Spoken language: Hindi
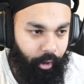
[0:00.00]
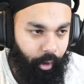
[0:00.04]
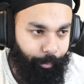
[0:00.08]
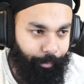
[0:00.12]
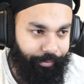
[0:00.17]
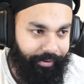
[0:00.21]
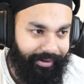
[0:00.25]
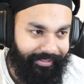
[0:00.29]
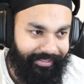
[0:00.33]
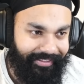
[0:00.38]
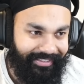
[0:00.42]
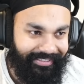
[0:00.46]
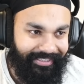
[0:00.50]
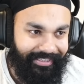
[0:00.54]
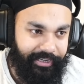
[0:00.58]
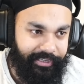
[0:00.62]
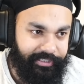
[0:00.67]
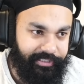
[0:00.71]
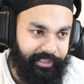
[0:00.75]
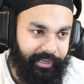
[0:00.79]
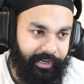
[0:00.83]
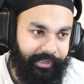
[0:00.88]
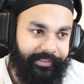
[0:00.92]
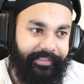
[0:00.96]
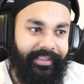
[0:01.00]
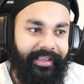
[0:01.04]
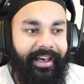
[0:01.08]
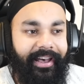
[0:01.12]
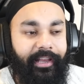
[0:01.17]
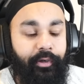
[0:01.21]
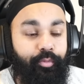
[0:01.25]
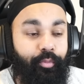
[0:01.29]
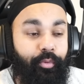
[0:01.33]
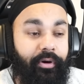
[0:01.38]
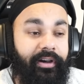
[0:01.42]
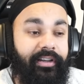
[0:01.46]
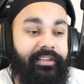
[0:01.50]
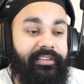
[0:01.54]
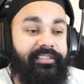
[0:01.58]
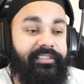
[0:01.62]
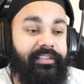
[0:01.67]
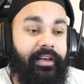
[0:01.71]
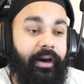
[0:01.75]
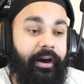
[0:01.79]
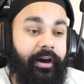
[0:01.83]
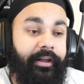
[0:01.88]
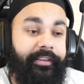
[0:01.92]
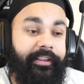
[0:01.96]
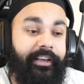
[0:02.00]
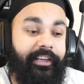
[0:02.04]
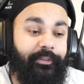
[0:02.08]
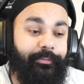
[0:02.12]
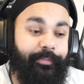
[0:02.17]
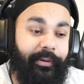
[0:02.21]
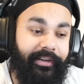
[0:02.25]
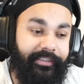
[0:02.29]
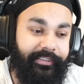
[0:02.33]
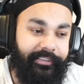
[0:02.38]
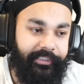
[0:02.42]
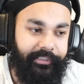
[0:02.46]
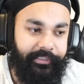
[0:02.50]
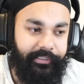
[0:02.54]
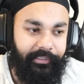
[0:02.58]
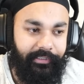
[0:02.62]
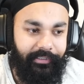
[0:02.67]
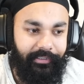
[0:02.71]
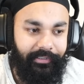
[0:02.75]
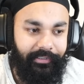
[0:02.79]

अभी आती है फैसला दैट वॉज अनएक्सपेक्टेड